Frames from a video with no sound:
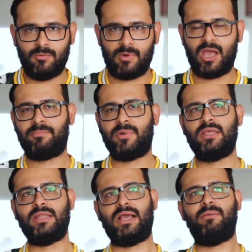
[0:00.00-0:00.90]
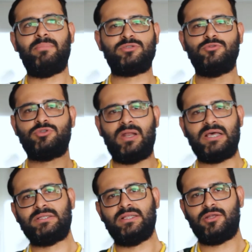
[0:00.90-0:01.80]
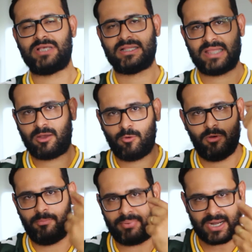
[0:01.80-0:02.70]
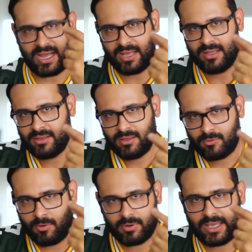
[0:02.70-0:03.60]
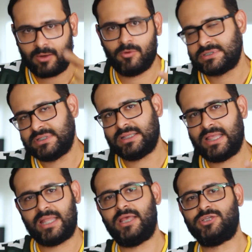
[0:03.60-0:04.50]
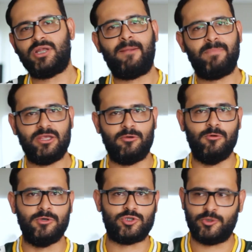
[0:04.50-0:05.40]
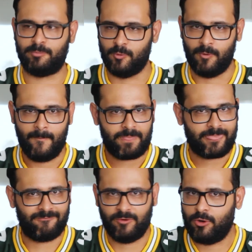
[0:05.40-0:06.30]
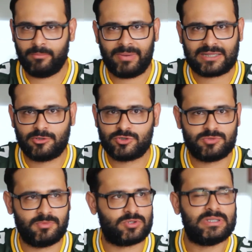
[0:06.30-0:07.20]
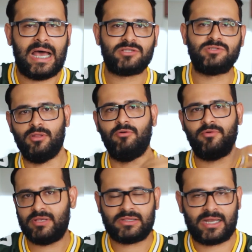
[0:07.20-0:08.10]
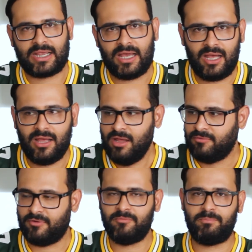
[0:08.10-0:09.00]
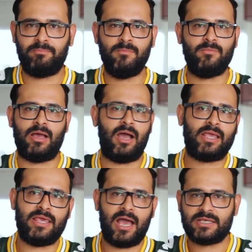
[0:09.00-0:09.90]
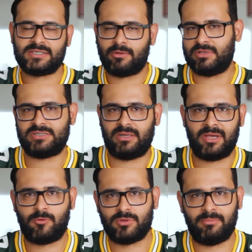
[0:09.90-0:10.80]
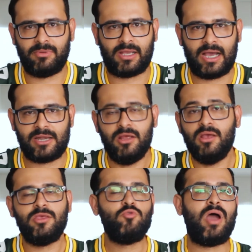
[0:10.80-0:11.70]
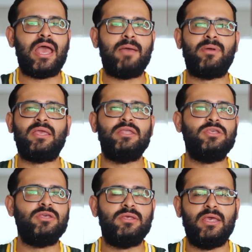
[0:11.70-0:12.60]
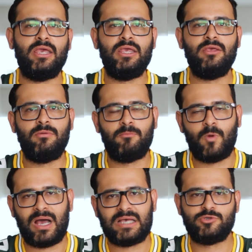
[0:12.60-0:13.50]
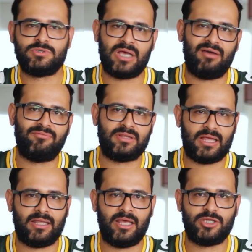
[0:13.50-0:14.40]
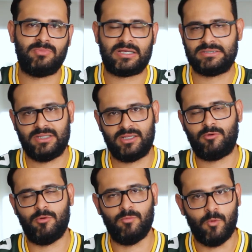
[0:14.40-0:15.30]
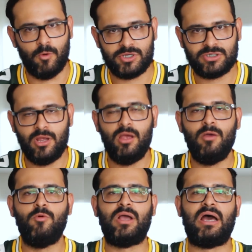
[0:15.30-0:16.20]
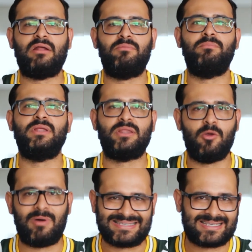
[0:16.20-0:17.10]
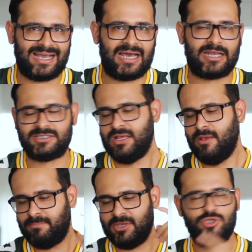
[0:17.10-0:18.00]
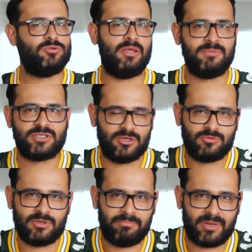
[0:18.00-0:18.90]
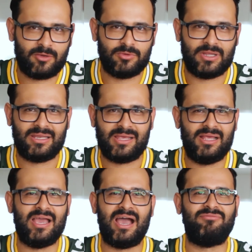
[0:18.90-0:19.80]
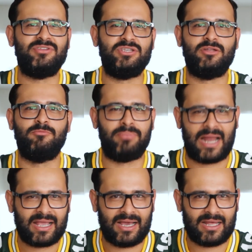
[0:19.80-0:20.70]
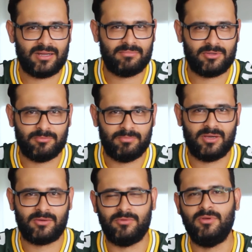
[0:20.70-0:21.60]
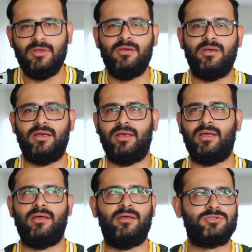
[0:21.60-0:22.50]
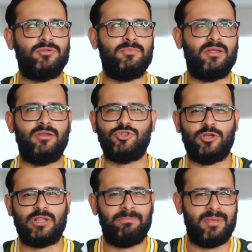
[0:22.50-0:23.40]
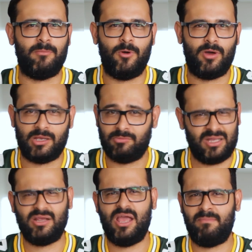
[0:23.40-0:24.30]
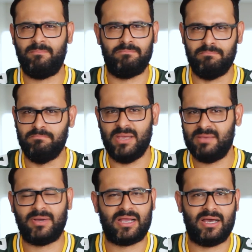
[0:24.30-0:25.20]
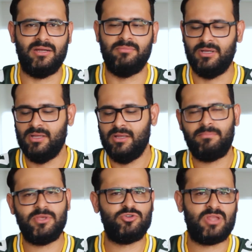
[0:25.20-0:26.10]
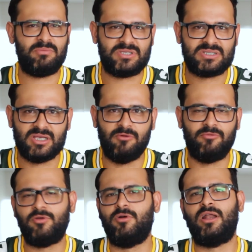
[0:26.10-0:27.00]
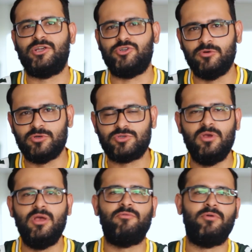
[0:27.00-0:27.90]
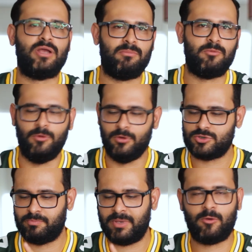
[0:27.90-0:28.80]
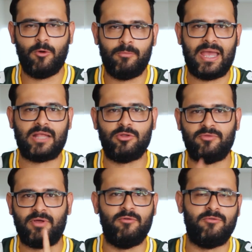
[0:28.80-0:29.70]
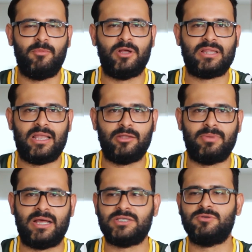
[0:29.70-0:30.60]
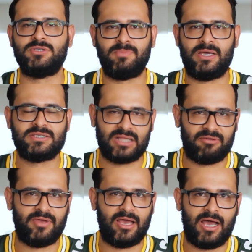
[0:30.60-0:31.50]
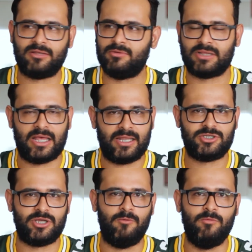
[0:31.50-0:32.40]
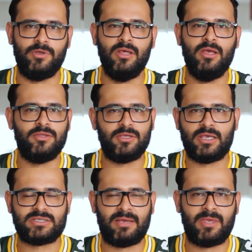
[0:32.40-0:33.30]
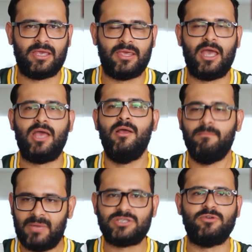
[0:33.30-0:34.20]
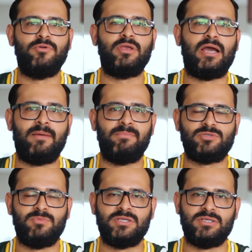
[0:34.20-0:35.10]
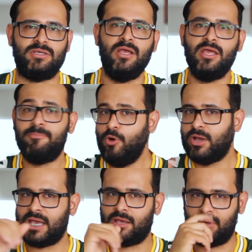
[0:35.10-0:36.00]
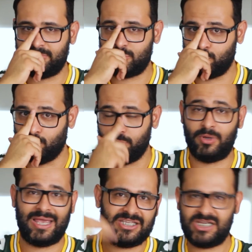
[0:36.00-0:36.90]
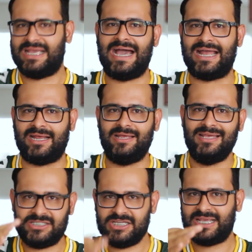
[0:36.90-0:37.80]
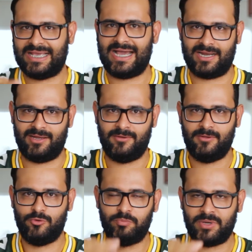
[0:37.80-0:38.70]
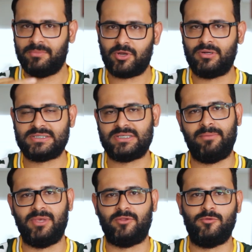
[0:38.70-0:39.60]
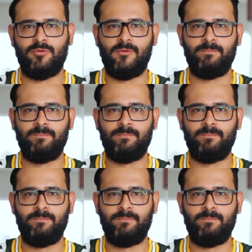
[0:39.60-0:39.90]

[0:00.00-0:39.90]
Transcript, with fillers: Uma época que na cabeça dos brasileiros até comprar qualquer coisa na internet era perigoso, tipo, vão roubar todos os meus dados, não vão entregar, vão hackear, sequestrar minha conta bancária. Em uma época que ninguém quase usava a internet brasileira como hoje, o cara meteu as caras, pediu demissão do emprego dele, que ele ganhava dinheiro pra caramba no banco é, se eu não me engano, era o JP Morgan. O cara ganha bem pra caramba, pediu demissão, foi corajoso, foi cabuloso, pegou o método e falou: vou botar lá no Brasil, esse país que tá ferrado, a internet é ruim, ninguém sabe o que, que é, mas eu vou encarar mesmo assim. E por que, que é um absurdo? Porque de cara, de cara, no primeiro lançamento,